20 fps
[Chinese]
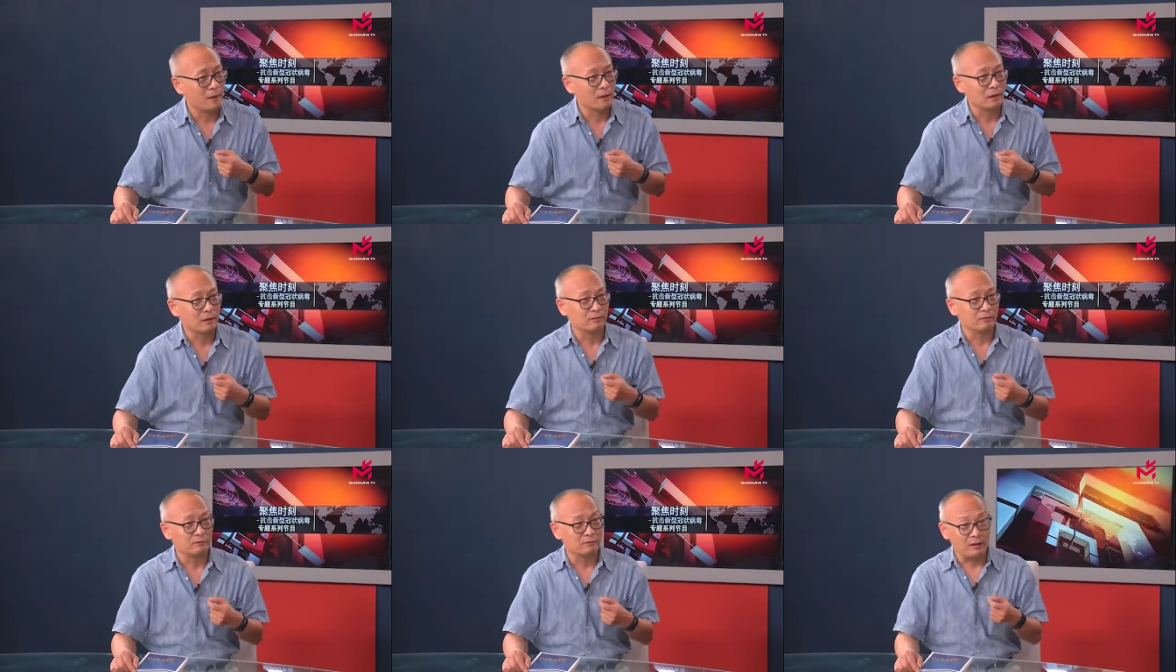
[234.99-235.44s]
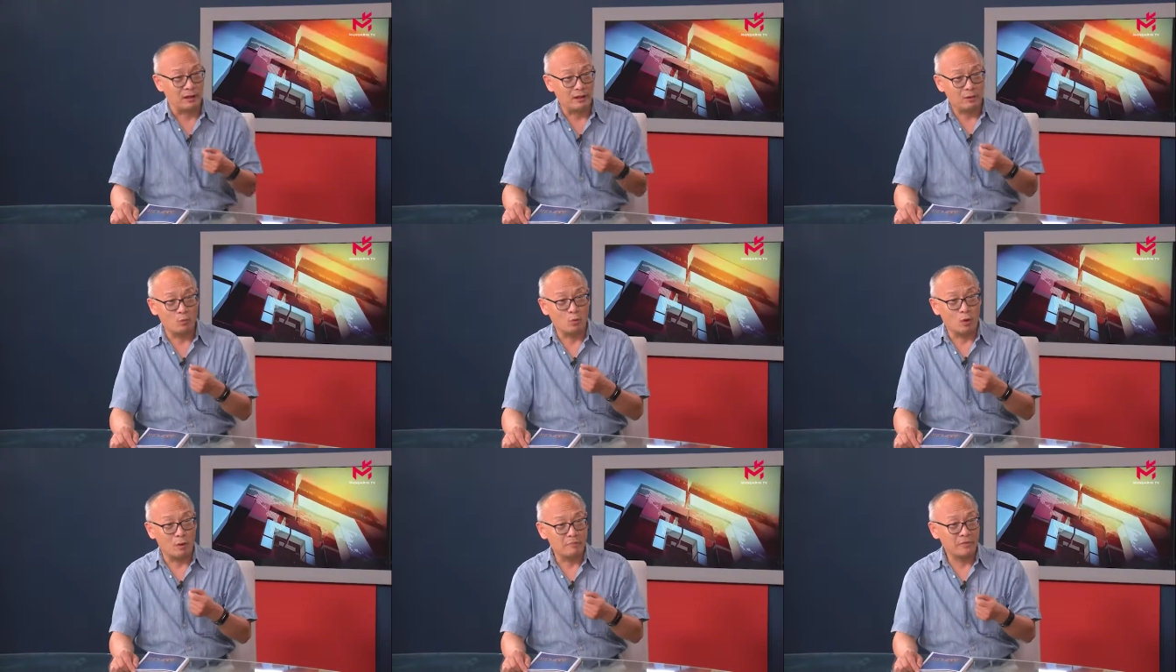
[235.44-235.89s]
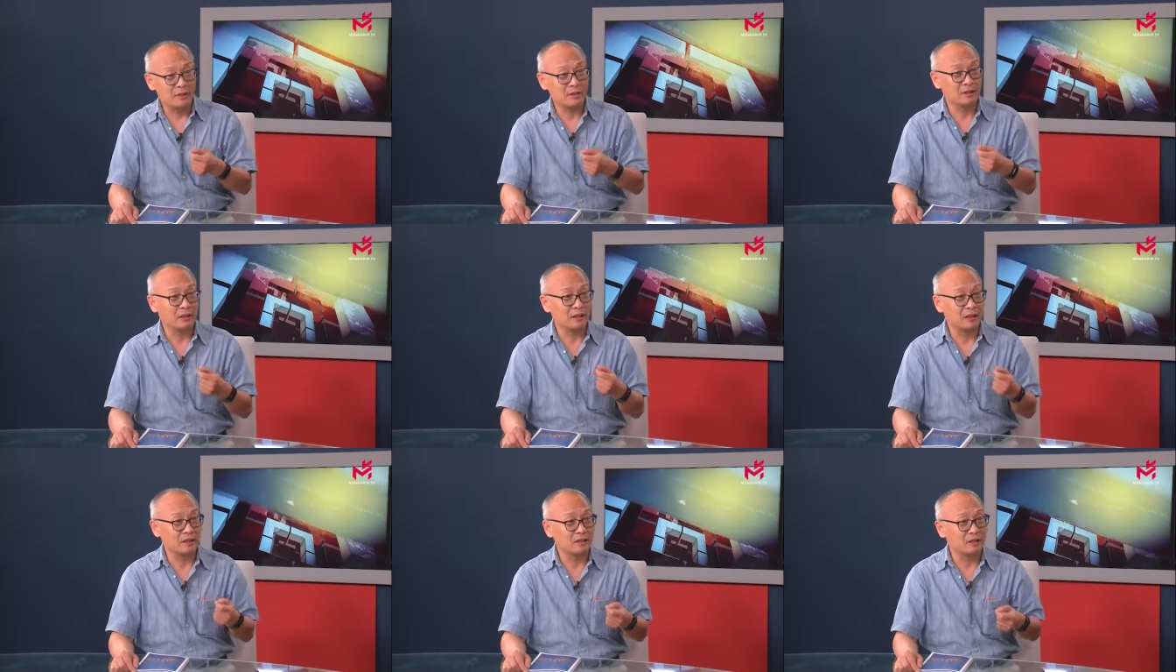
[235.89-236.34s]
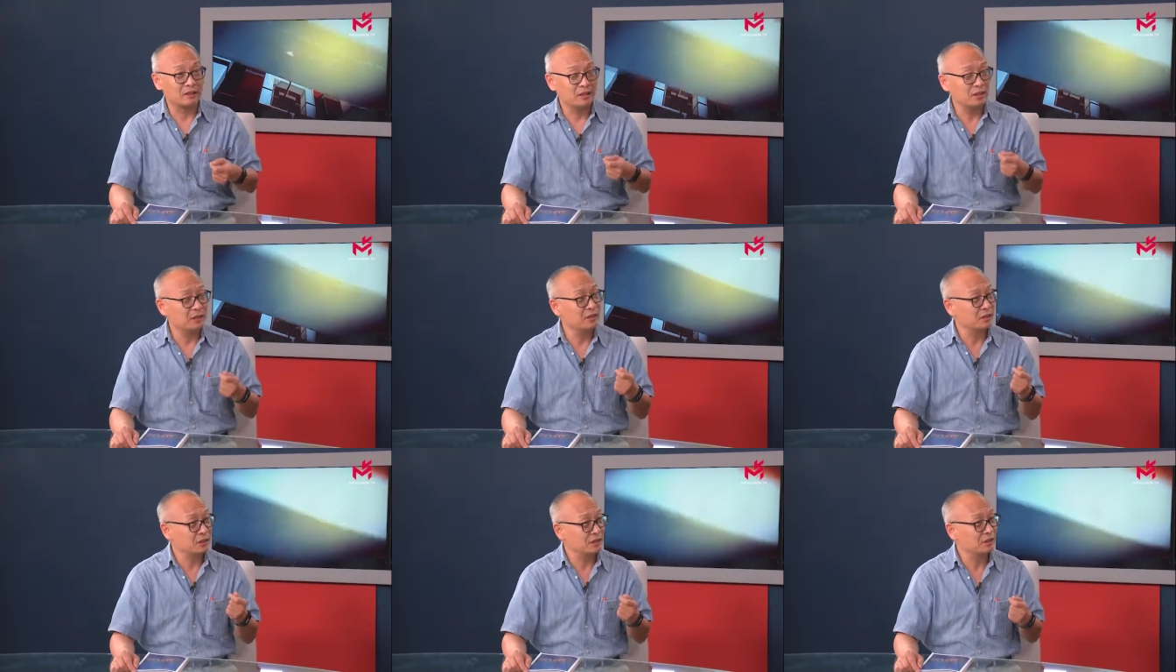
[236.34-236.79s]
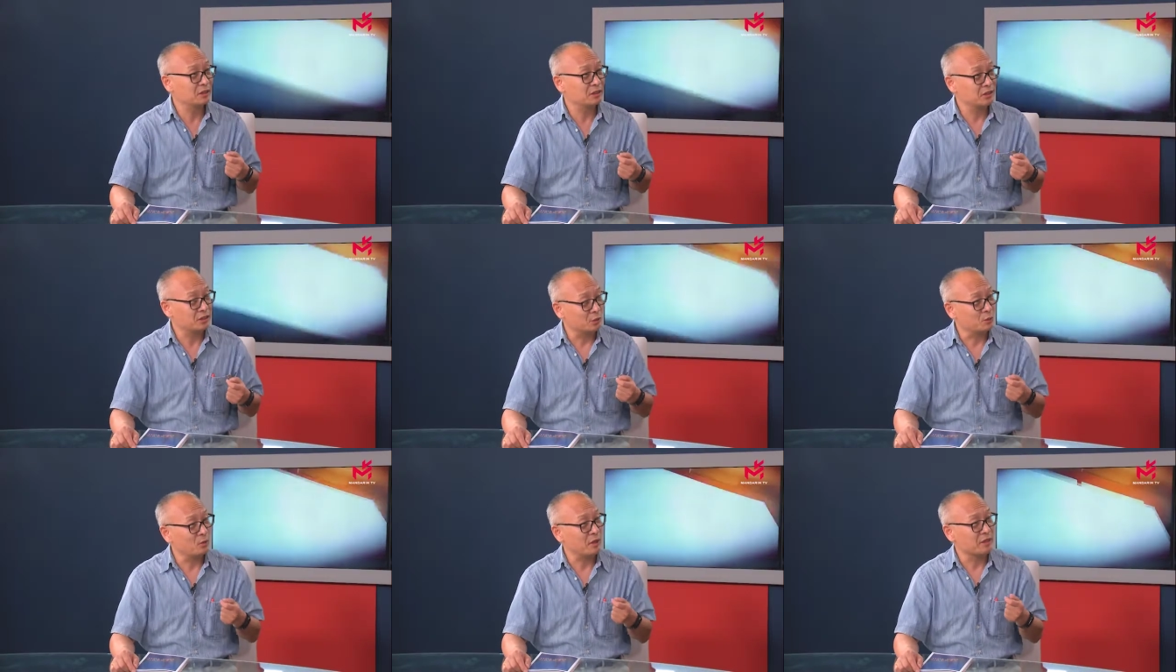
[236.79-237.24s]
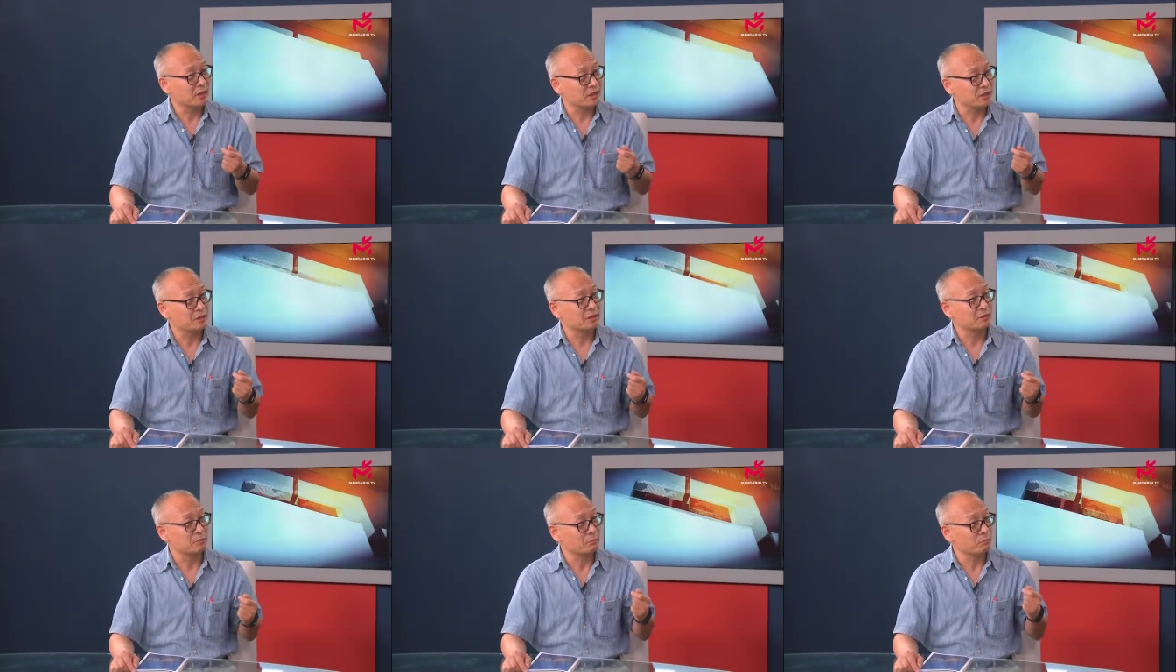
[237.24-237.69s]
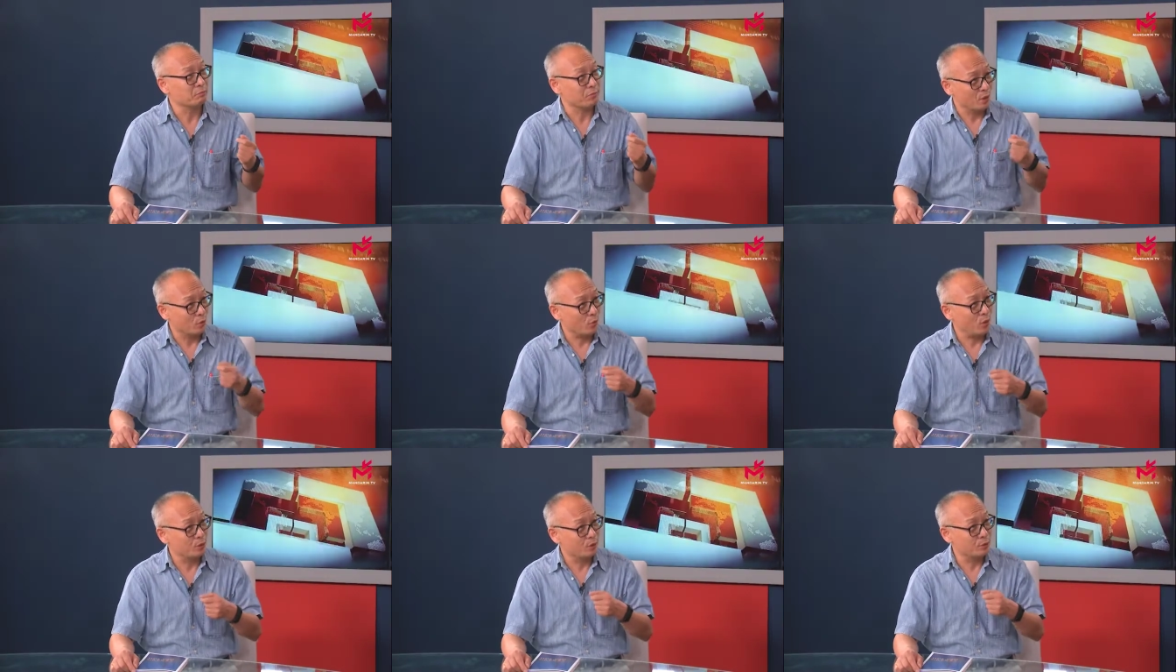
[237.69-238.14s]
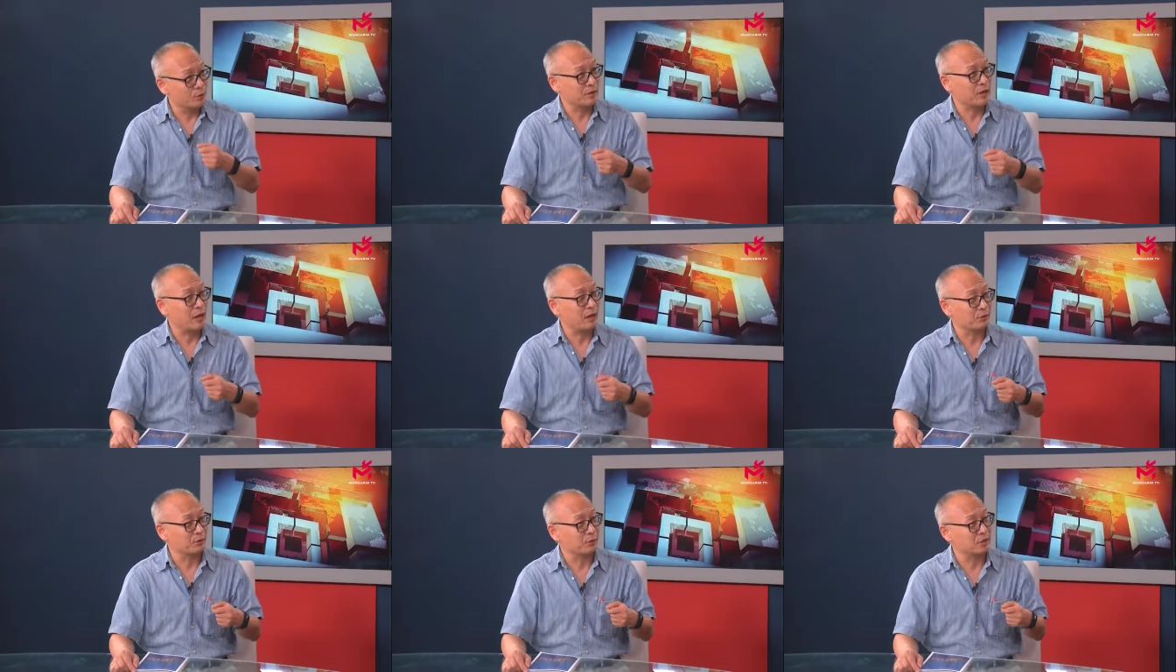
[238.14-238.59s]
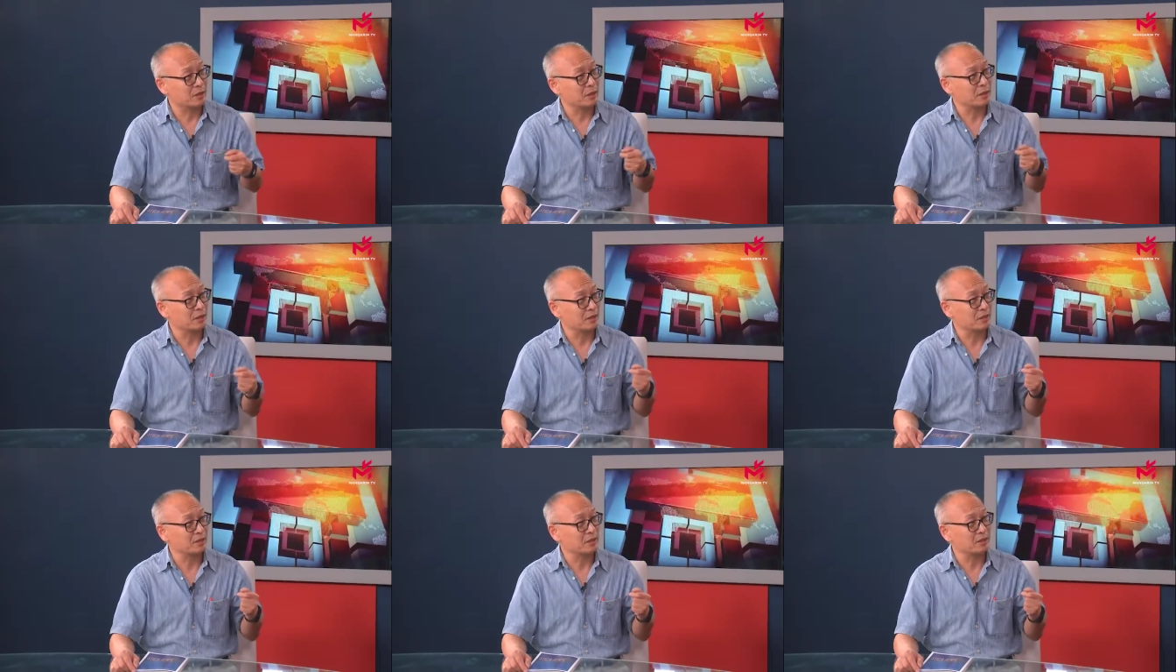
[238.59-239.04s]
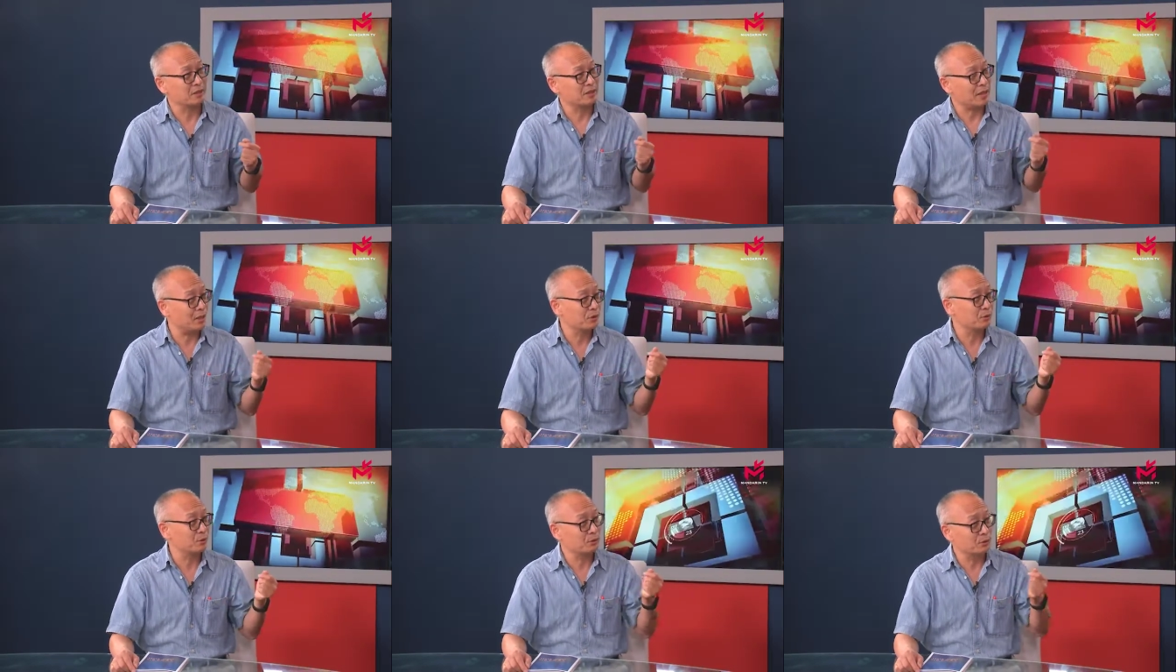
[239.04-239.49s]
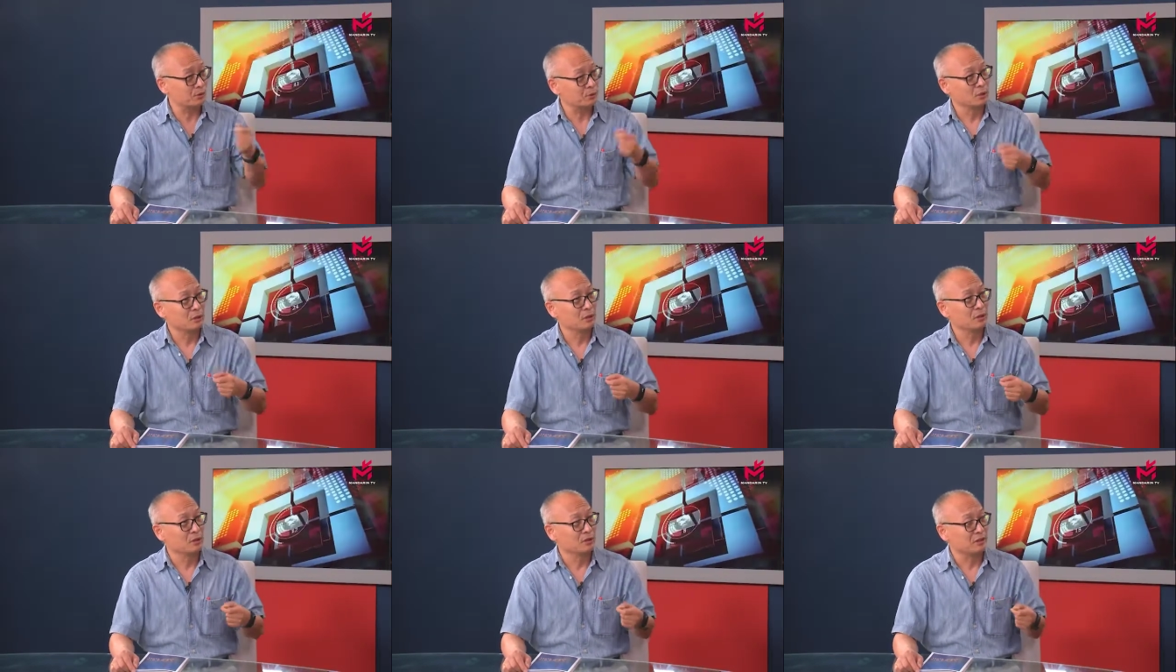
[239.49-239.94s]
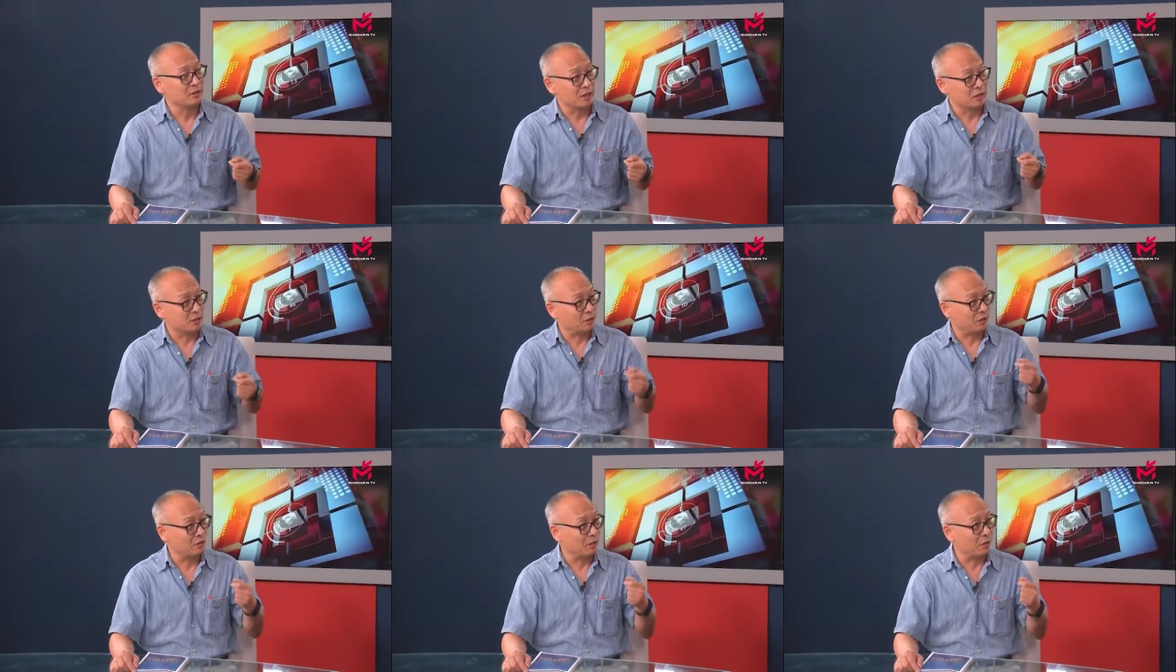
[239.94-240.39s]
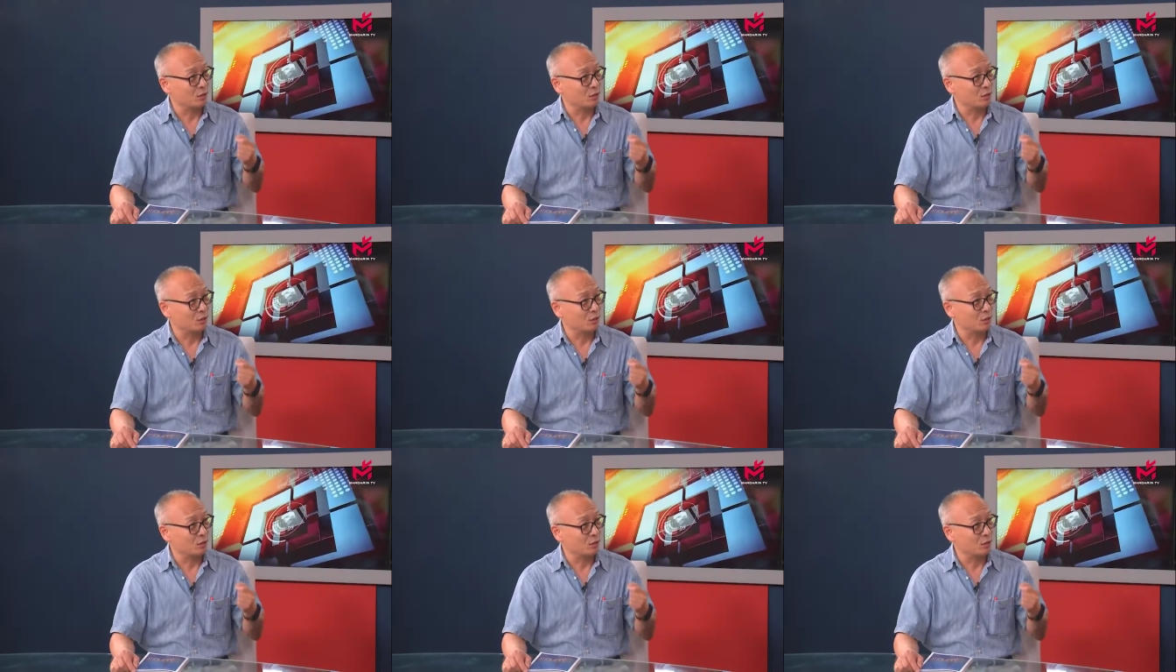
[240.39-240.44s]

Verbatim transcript: 呃，完了，我们那个经营情况也是每况愈下，就客人一下就减少了很